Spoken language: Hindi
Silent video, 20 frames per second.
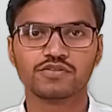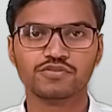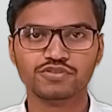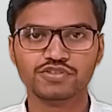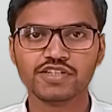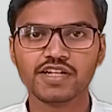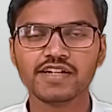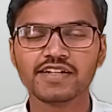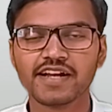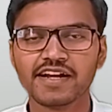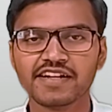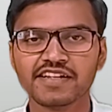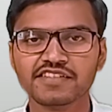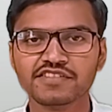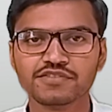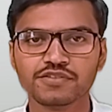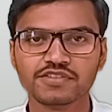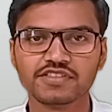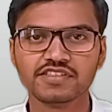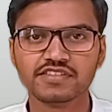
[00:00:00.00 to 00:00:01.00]
गुजरात
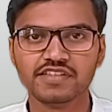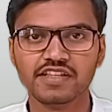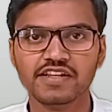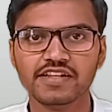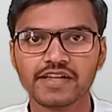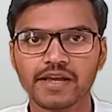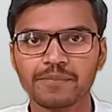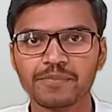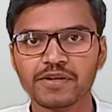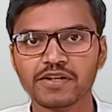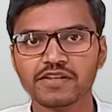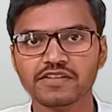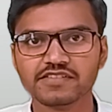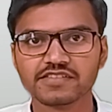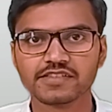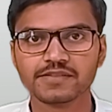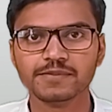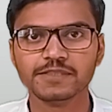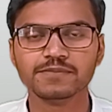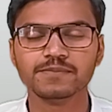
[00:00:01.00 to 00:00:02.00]
टाइटंस वर्सेस दिल्ली कैपिटल्स
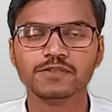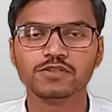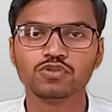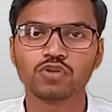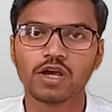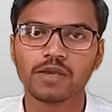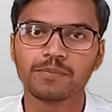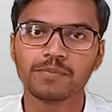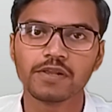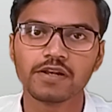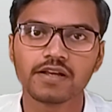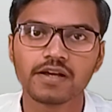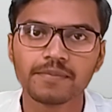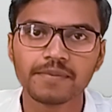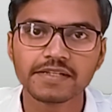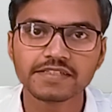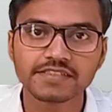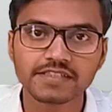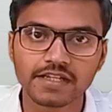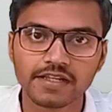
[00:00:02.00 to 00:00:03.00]
के बीच में जो आईपीएल का
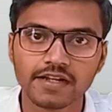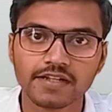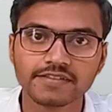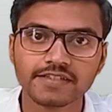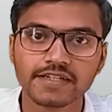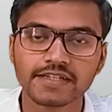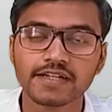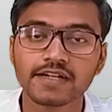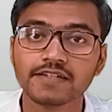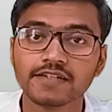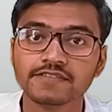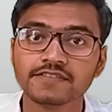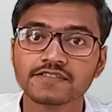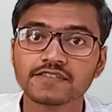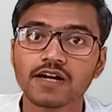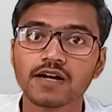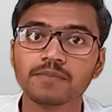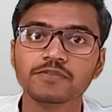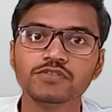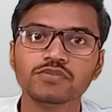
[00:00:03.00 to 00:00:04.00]
मैच खेला जाएगा
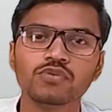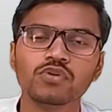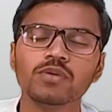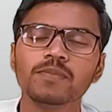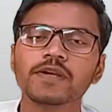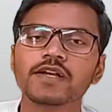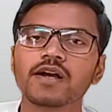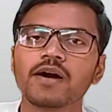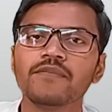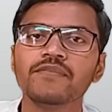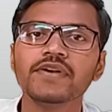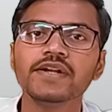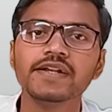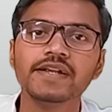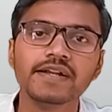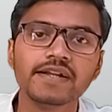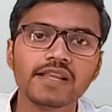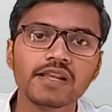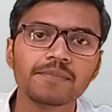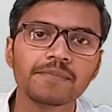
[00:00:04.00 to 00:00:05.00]
इसका हम इस वीडियो में काफ़ी
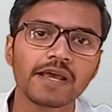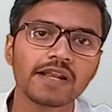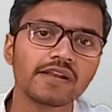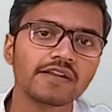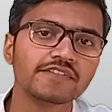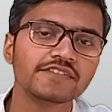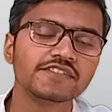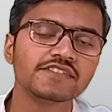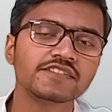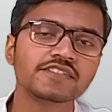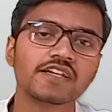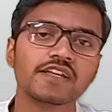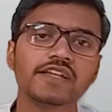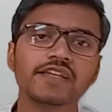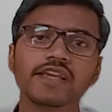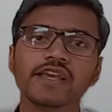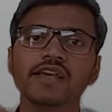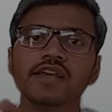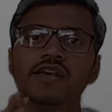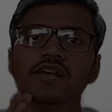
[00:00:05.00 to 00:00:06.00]
डिटेल में एनालिसिस
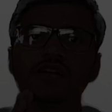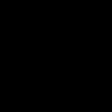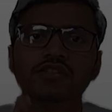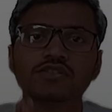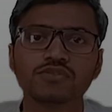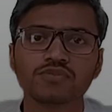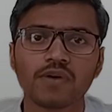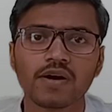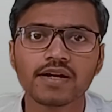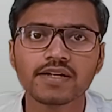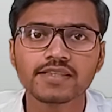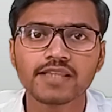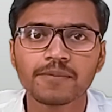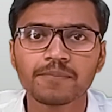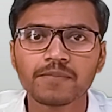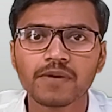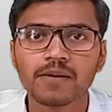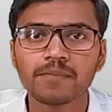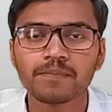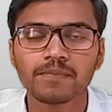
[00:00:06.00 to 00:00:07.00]
करेंगे स्वागत है
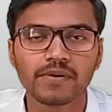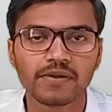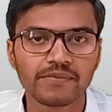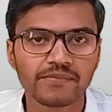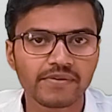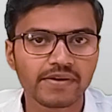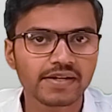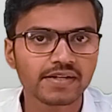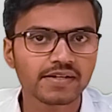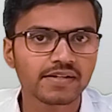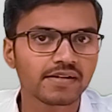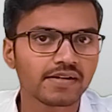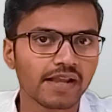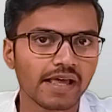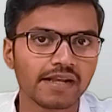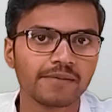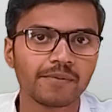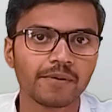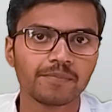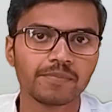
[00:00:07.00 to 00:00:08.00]
आपका परफेक्ट
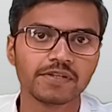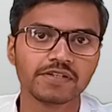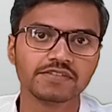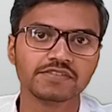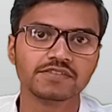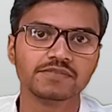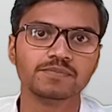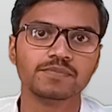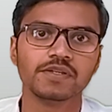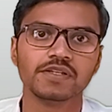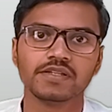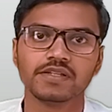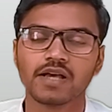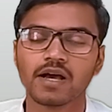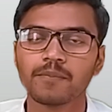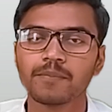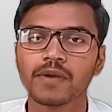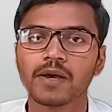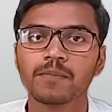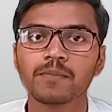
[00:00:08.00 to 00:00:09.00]
लाइनअप एप्लीकेशन पे
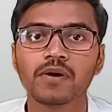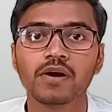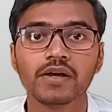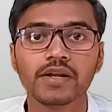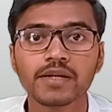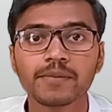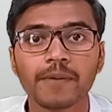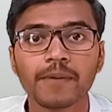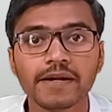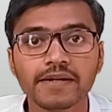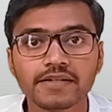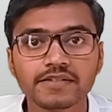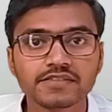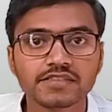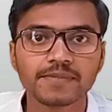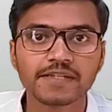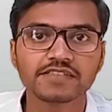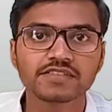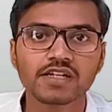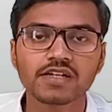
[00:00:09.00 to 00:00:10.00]
यहाँ पे आप हर एक
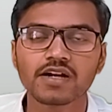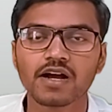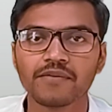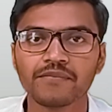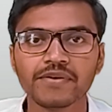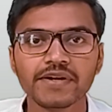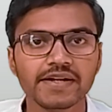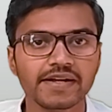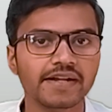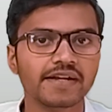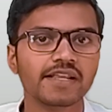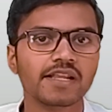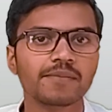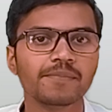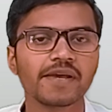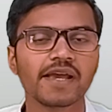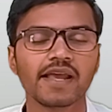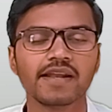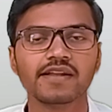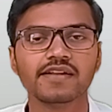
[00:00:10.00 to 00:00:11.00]
फैंटेसी मैच का काफ़ी डिटेल
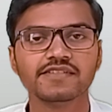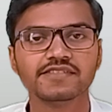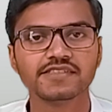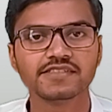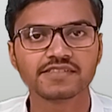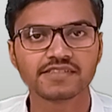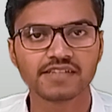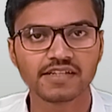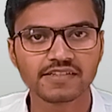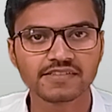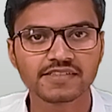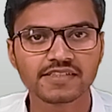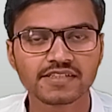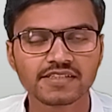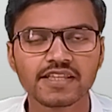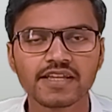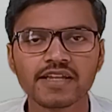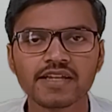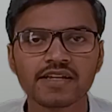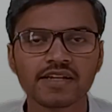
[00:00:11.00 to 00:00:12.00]
में एनालिसिस कर
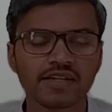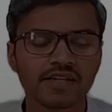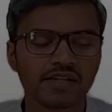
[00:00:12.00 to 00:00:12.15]
सकते